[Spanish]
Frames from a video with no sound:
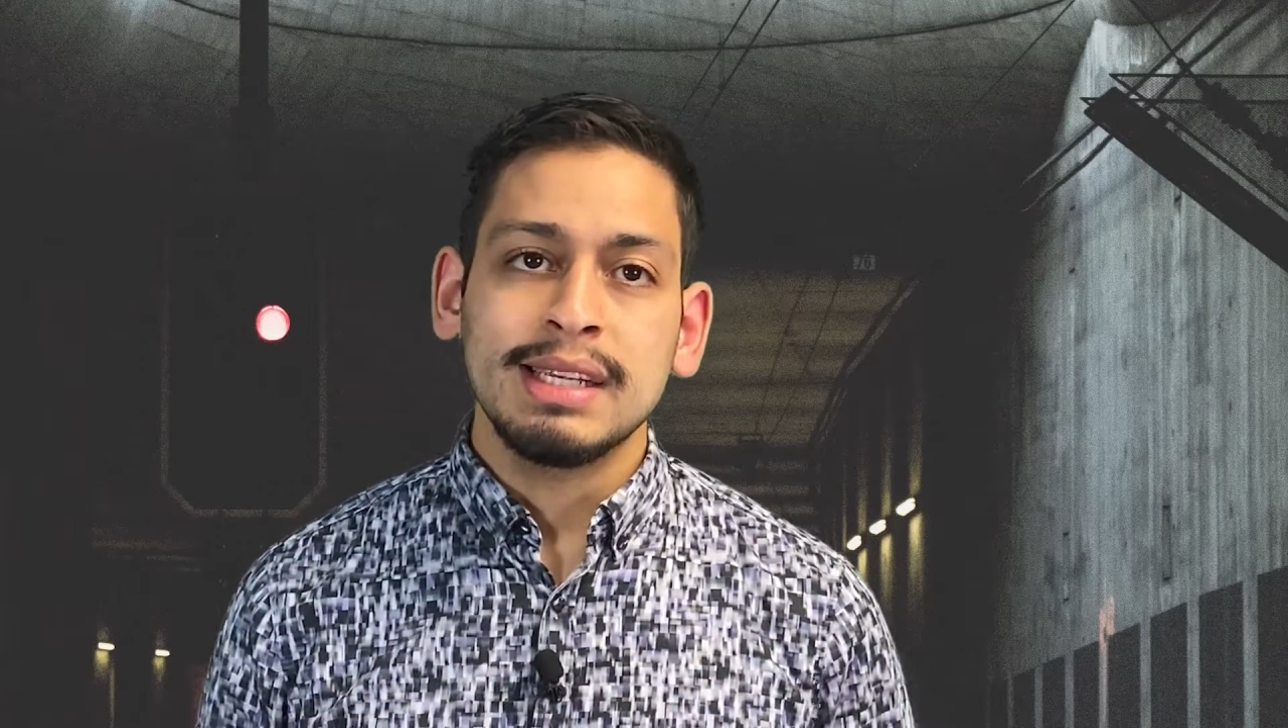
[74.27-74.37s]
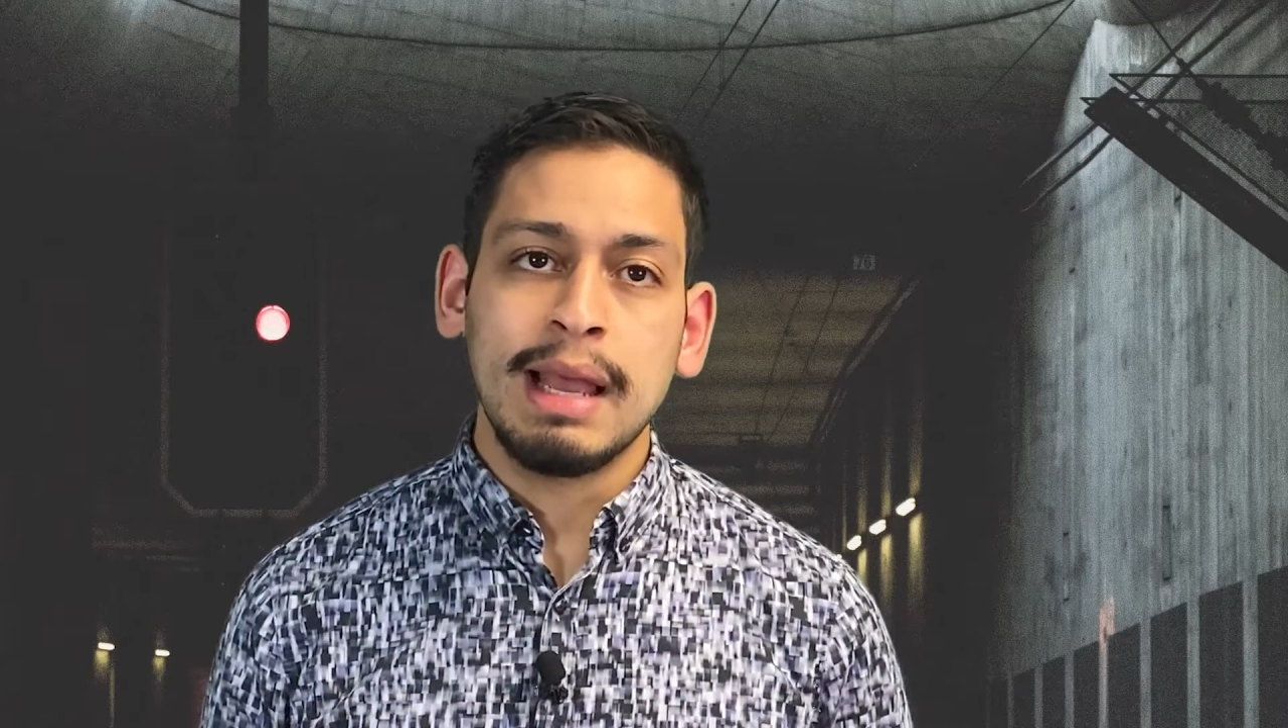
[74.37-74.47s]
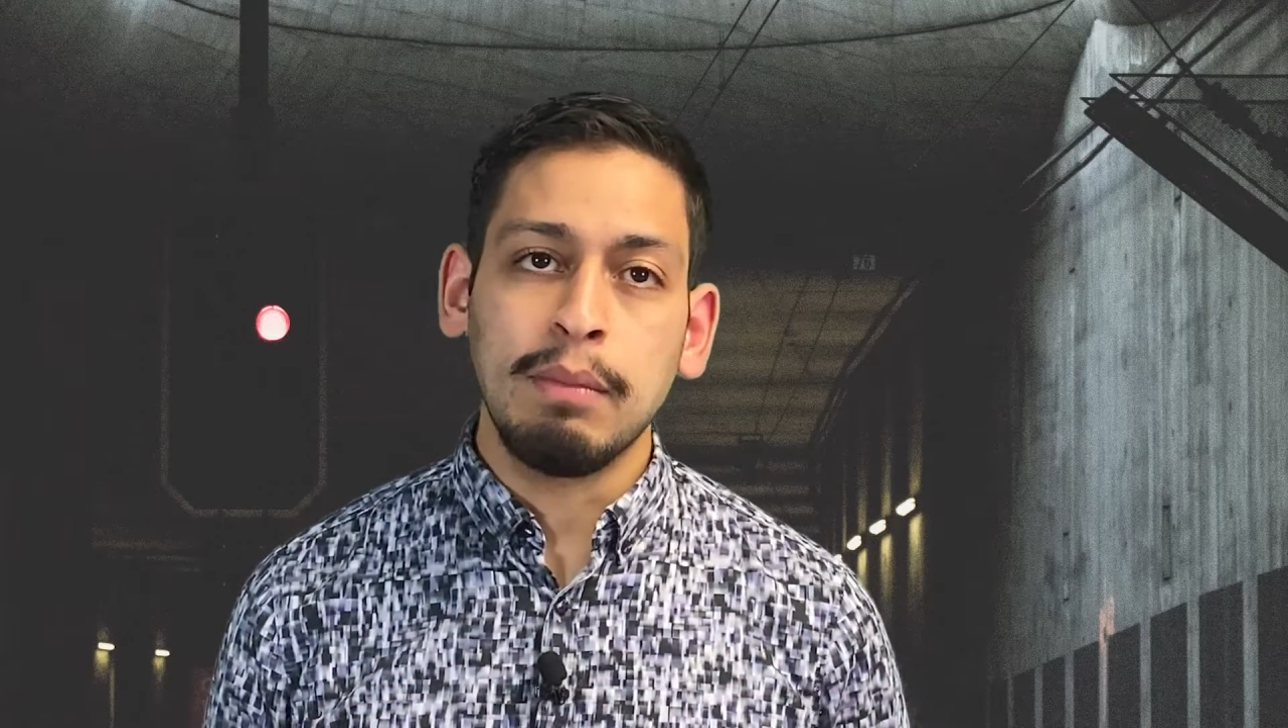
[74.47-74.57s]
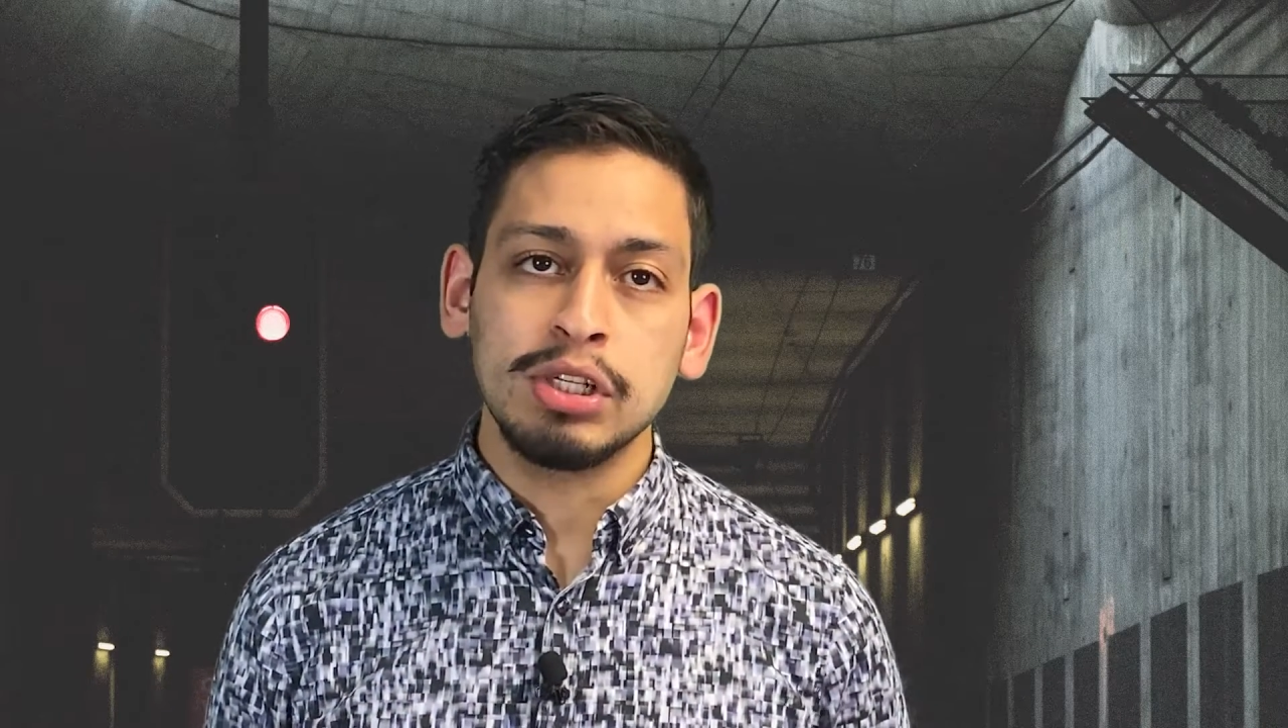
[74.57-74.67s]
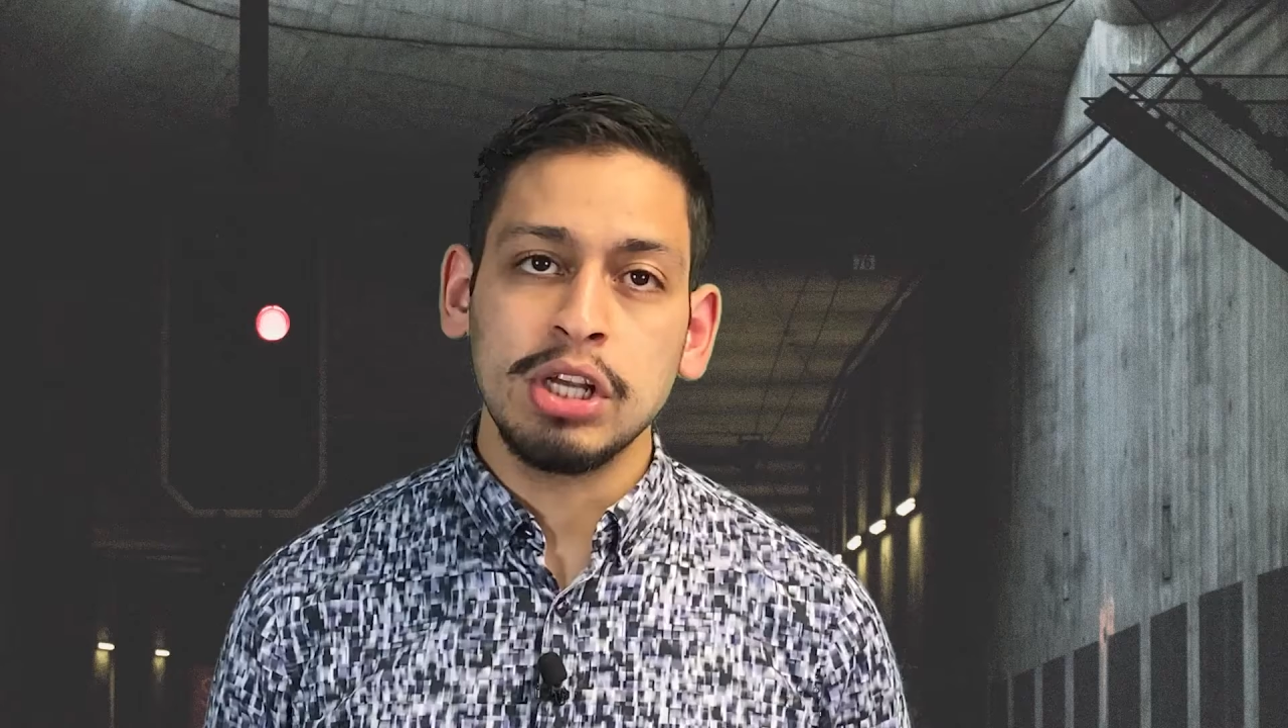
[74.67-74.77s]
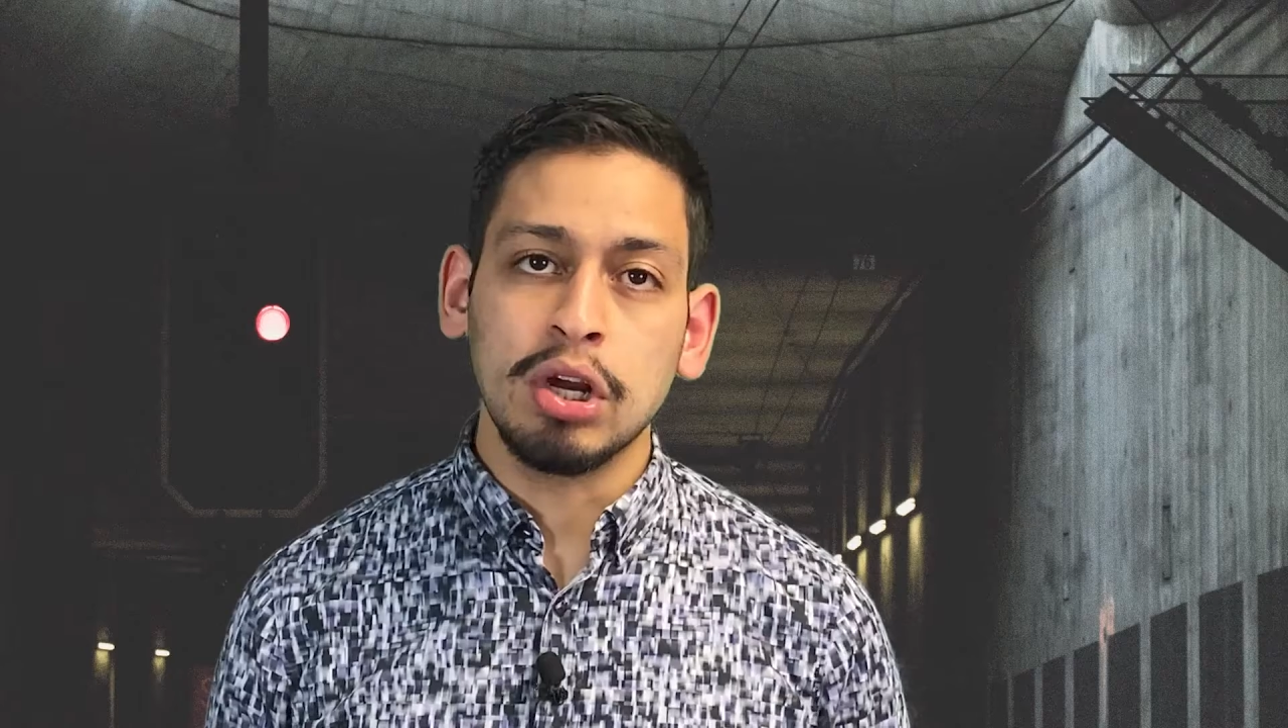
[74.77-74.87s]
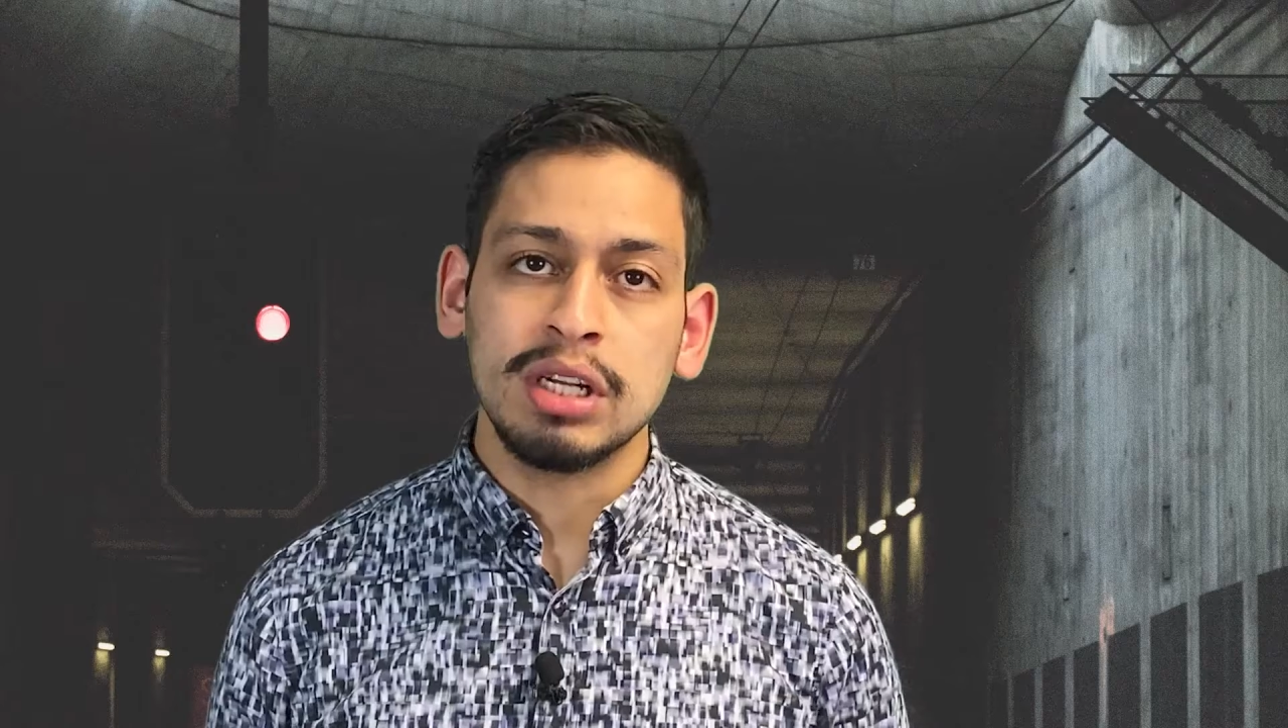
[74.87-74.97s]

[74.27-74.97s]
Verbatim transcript: hemos sido